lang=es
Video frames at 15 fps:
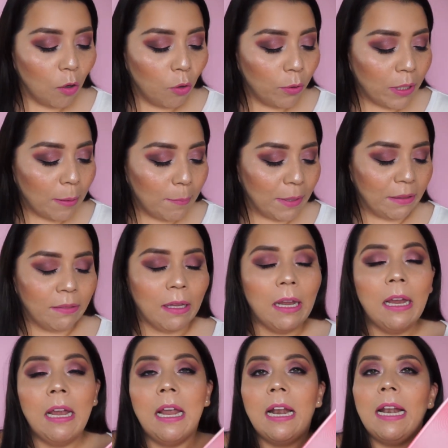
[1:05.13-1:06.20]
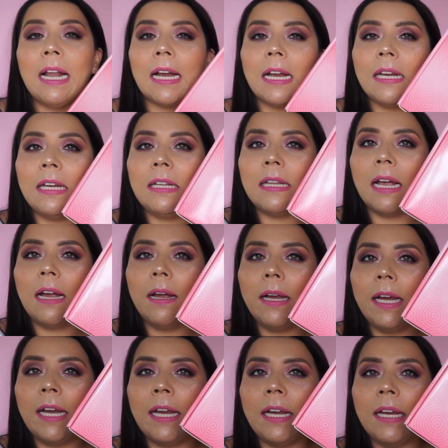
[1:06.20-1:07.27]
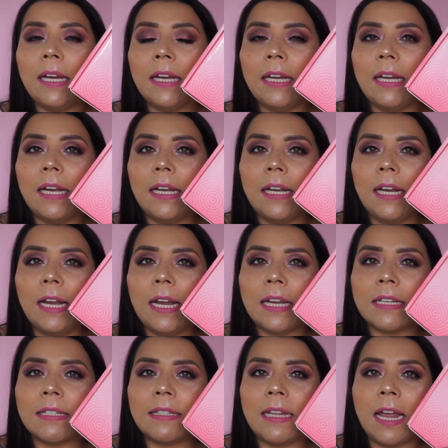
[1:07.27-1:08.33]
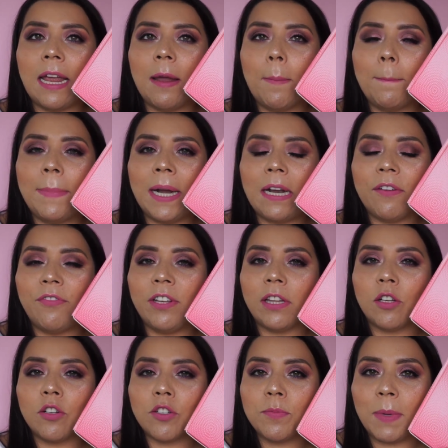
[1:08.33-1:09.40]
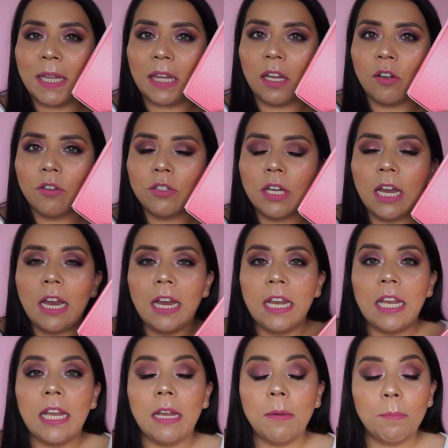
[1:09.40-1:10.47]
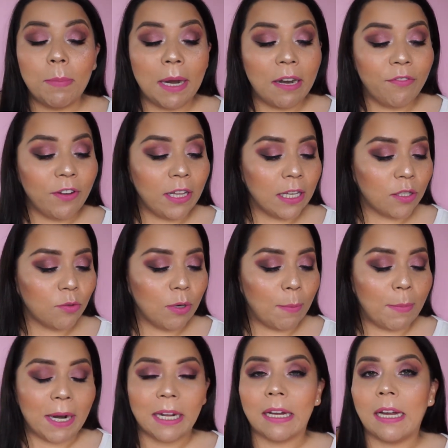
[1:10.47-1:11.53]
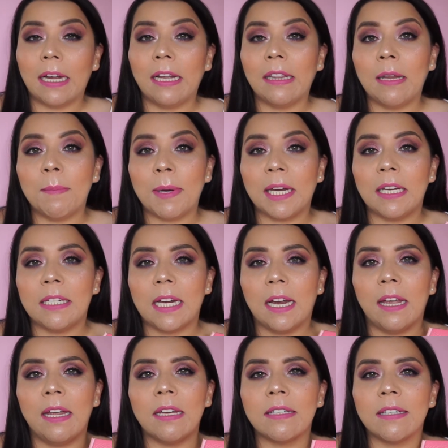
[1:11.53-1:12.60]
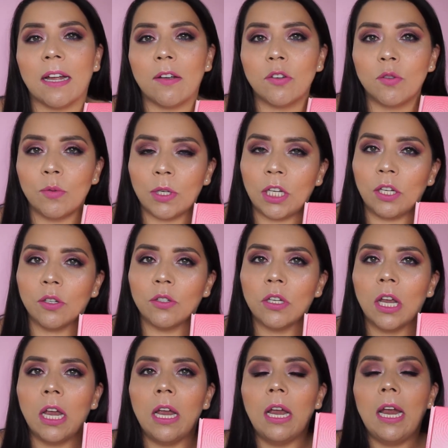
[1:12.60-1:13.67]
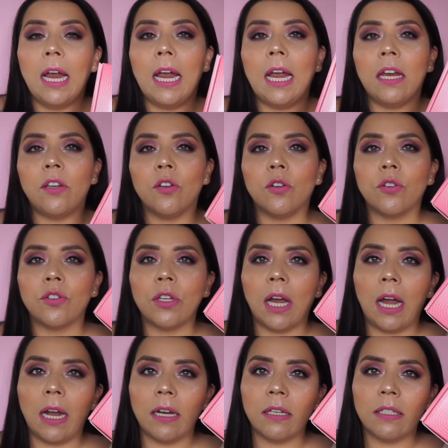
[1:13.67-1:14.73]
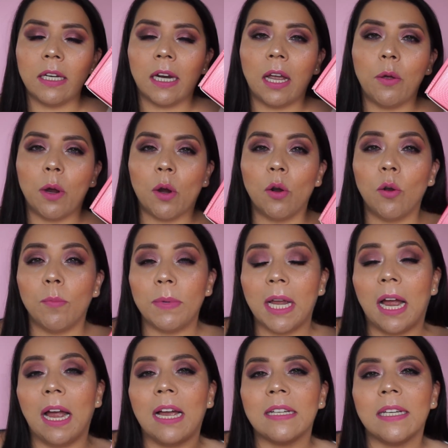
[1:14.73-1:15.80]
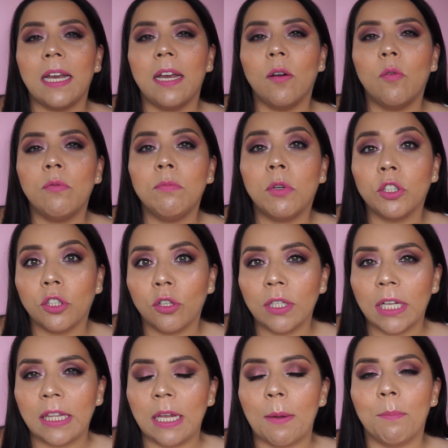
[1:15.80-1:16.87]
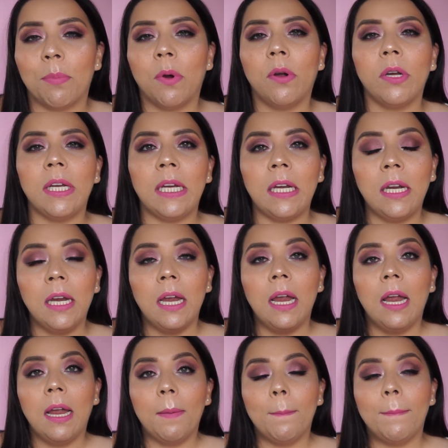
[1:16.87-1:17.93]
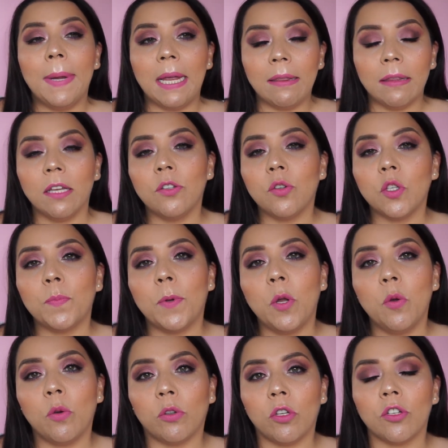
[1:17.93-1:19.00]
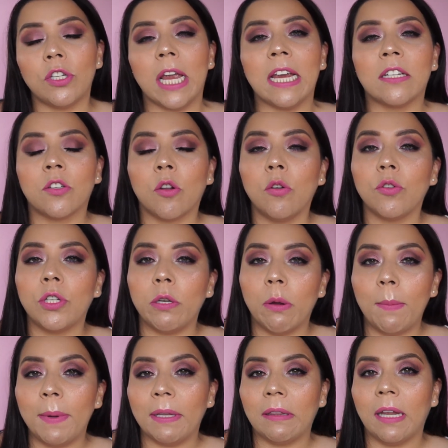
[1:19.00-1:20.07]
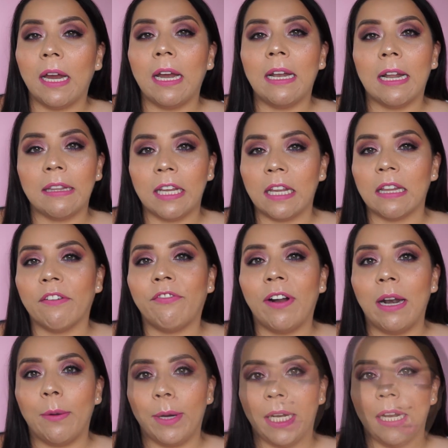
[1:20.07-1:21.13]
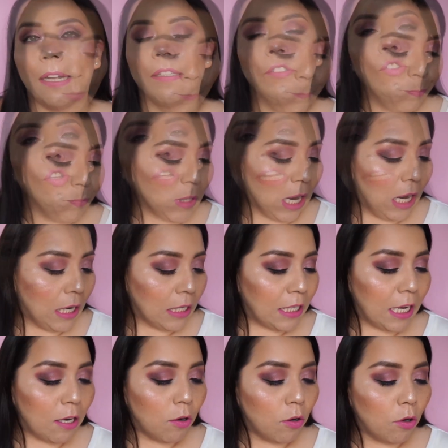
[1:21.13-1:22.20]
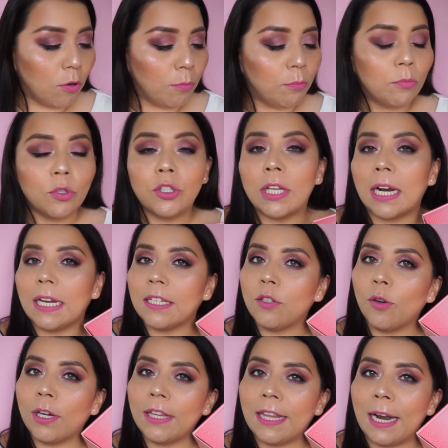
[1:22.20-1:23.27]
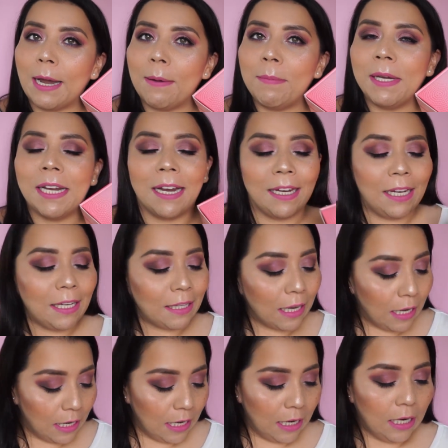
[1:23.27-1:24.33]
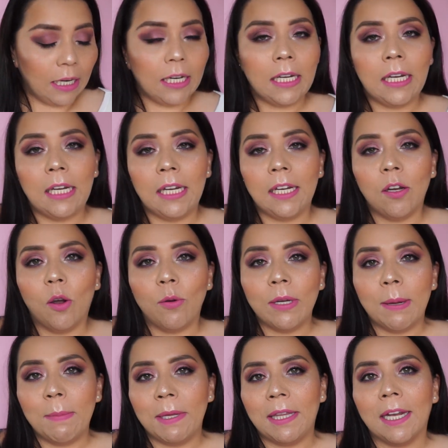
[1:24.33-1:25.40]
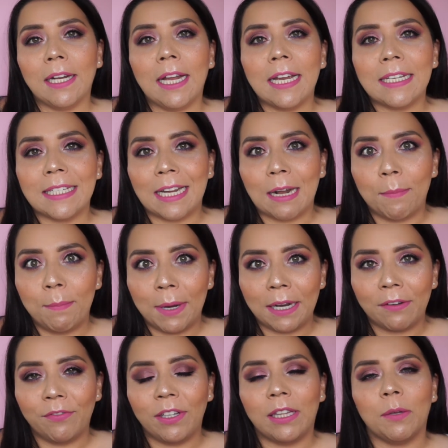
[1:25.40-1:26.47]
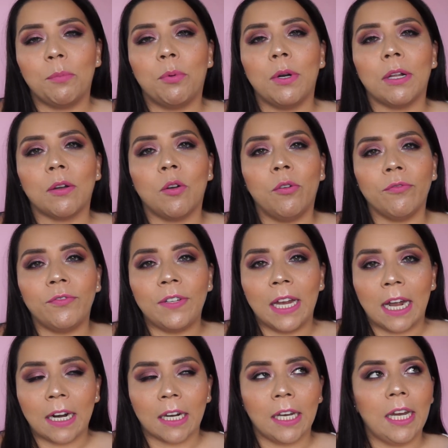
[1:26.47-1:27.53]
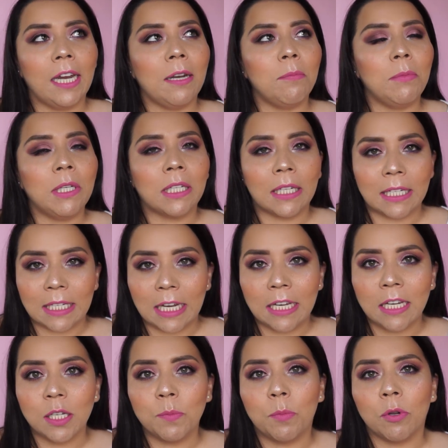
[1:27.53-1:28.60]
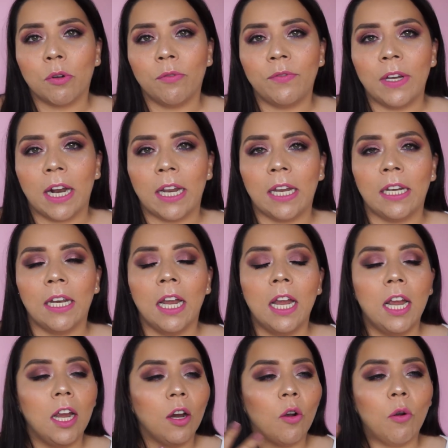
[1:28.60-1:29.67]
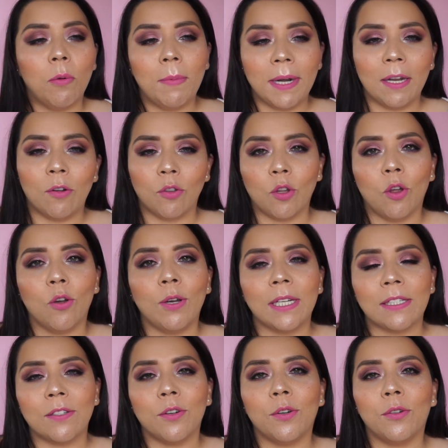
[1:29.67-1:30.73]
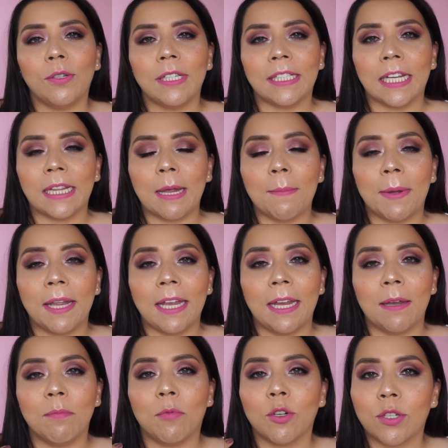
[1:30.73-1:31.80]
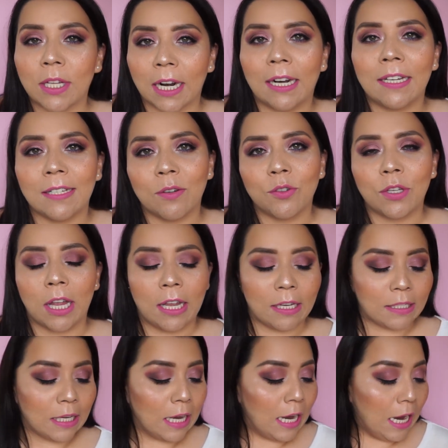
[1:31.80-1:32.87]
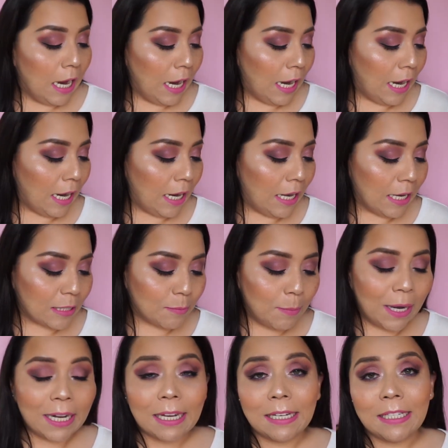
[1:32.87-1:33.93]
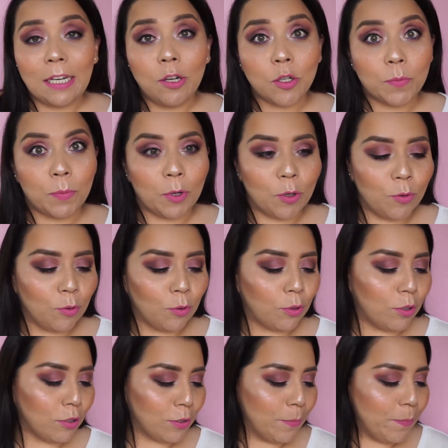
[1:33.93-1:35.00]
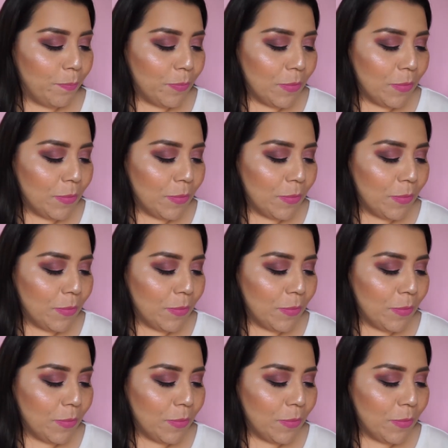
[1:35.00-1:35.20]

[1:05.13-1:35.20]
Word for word: obviamente. La cajita eh, es de Benefit Cosméticos y Benefit es una marca de maquillaje de Estados Unidos. Ellos han llegado a Colombia hace un montón de tiempo y venden sus productos exclusivamente en la tienda Falabella. Quiero mostrarles lo que trae mi cajita y obviamente agradecer a Benefit por confiar en mis reseñas, por confiar en cómo manejo todo esto, este tema de mostrarles a ustedes eh, las marcas y los productos.